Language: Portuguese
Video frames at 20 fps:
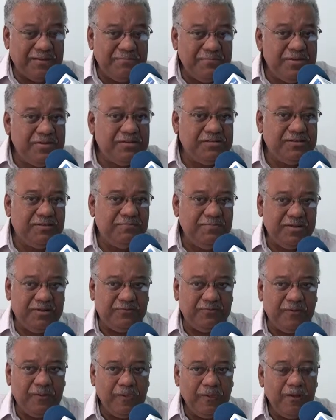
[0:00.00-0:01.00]
da mídia
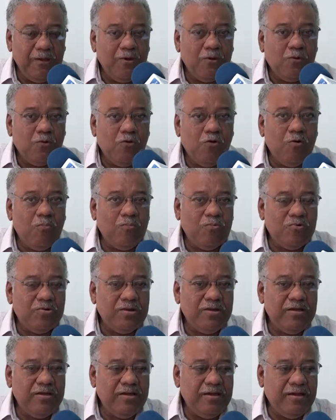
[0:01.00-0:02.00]
mesmo, como
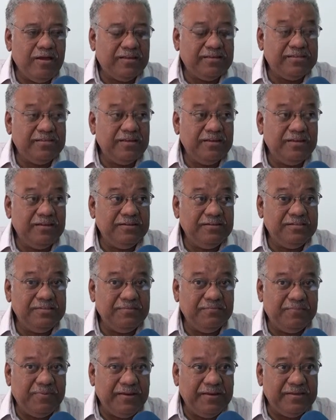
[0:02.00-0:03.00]
que as grandes
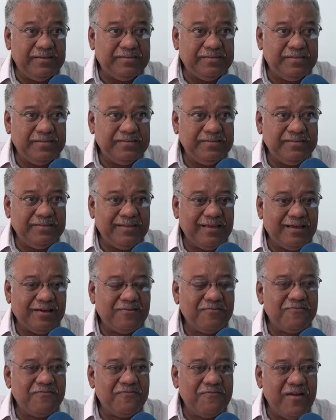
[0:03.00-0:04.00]
empresas
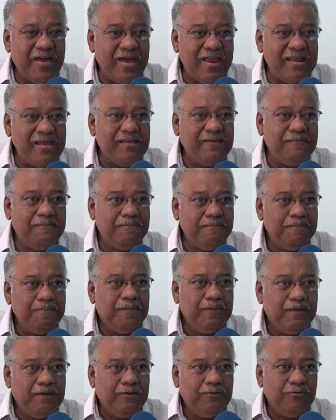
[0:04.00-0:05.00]
interferem
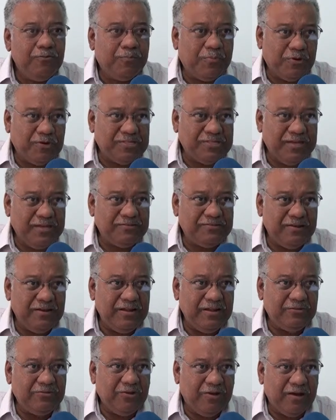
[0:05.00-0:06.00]
no processo
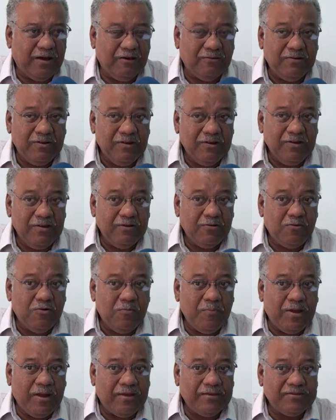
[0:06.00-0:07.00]
eleitoral e
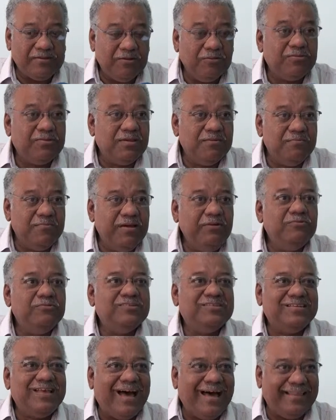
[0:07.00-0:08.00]
como elas são também
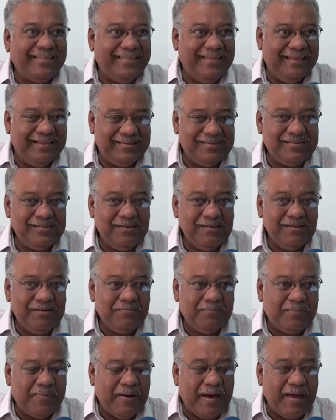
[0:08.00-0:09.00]
usadas
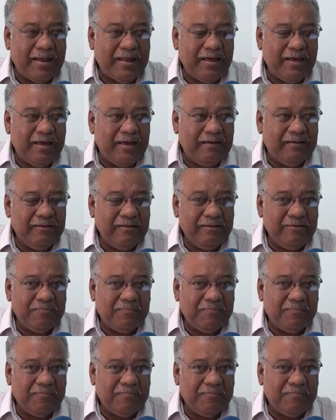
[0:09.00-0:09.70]
para